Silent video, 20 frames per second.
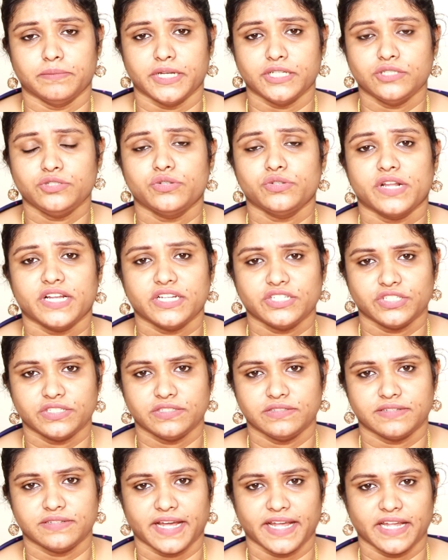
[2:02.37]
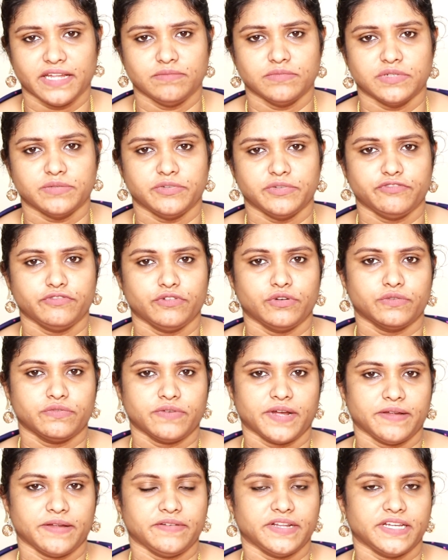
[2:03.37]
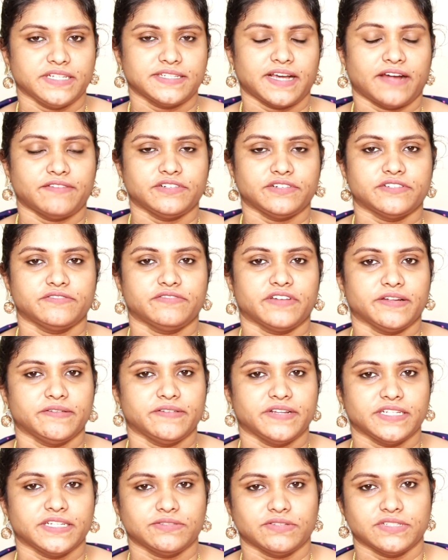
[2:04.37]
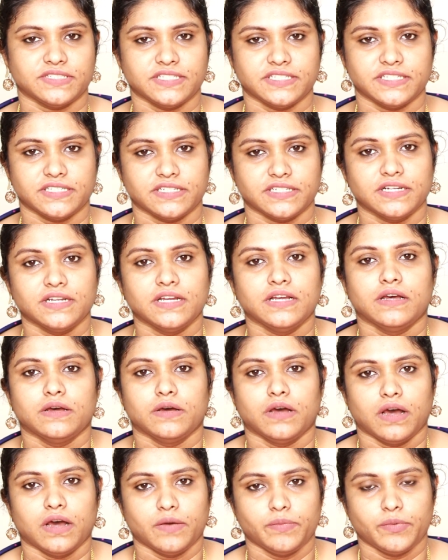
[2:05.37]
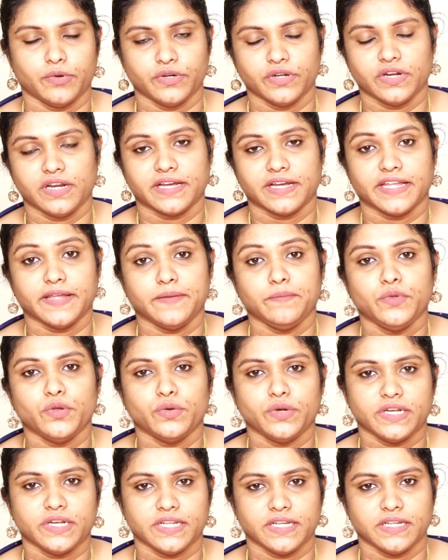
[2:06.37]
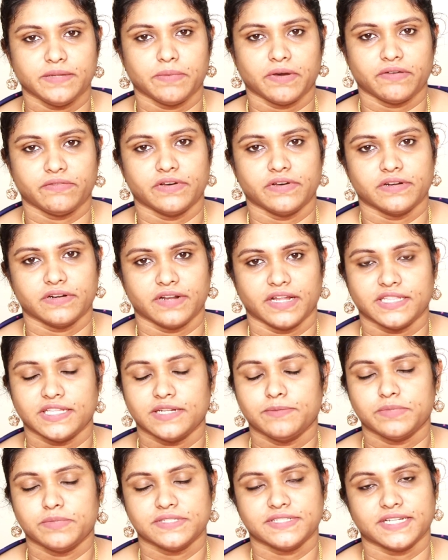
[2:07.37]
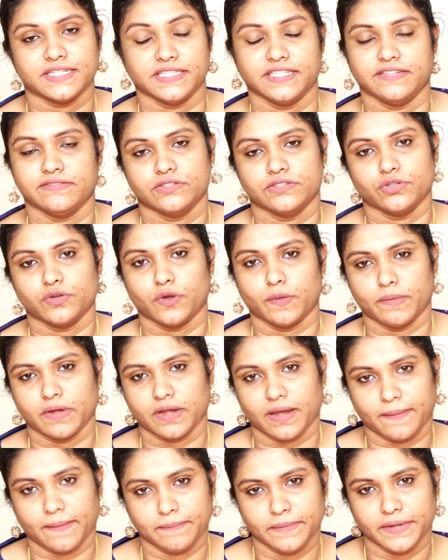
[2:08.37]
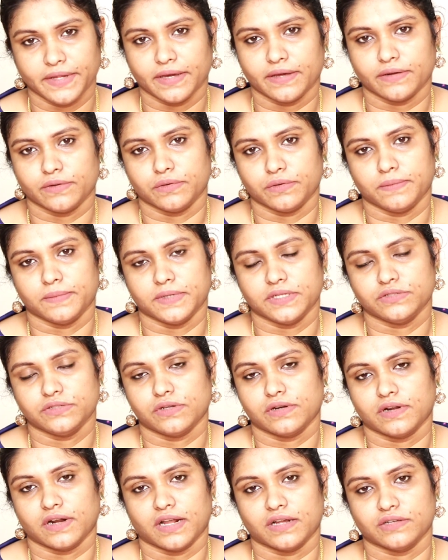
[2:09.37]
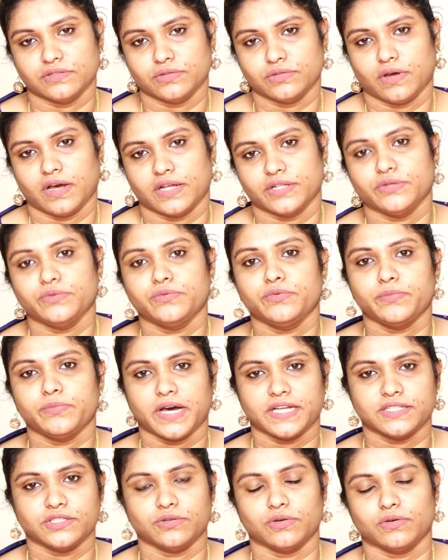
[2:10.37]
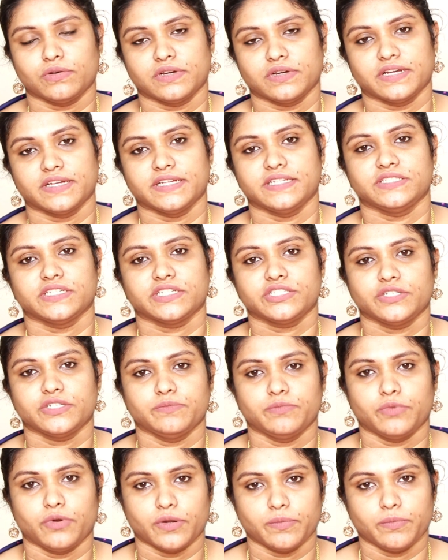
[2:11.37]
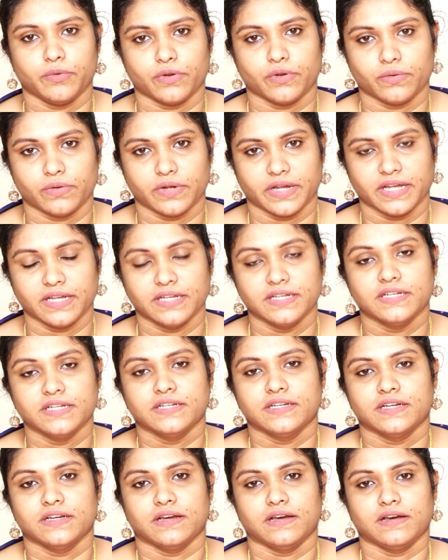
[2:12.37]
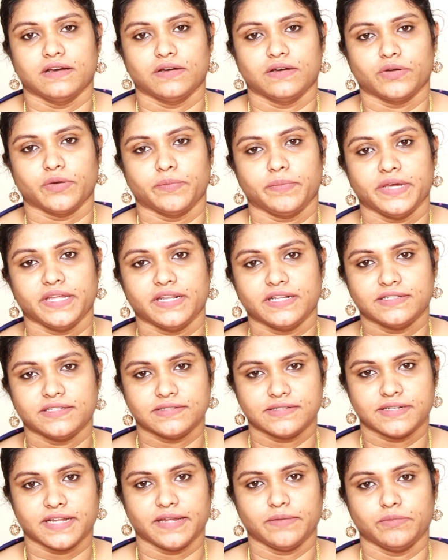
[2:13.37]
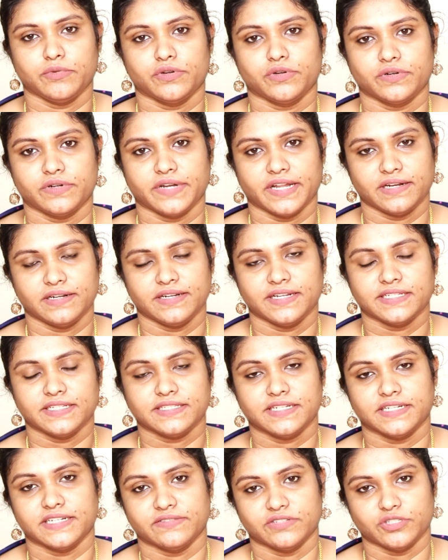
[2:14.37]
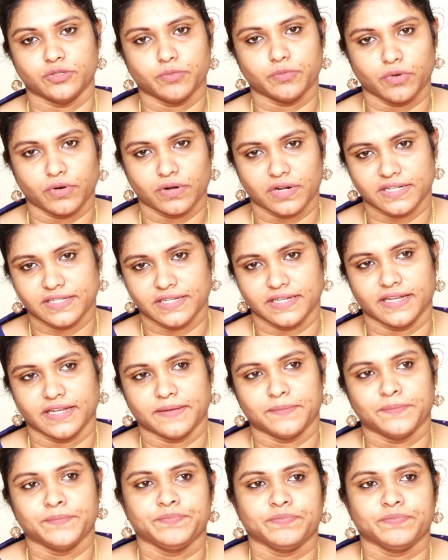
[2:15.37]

மென்சுரேஷன் டைம் பிஃபோர் ஃபைவ் டேஸ் ஆஃப்டர் ஃபைவ் டேஸ் வந்து பொண்ணுங்களுக்கு இம்யூனிட்டி பவர் எதிர்ப்பு சக்தி வந்து ரொம்ப கம்மியாக இருக்கும் அப்படின்னு சொல்கிறாங்க ஸோ அதுவும் பார்த்துக்கோங்க இன்ஜெக்ஷன் போட போகிறவங்க உங்கள் பீரியட்ஸ் டைம் ஒரு டென் டேஸ் கிட்ட வந்து போடாதீங்க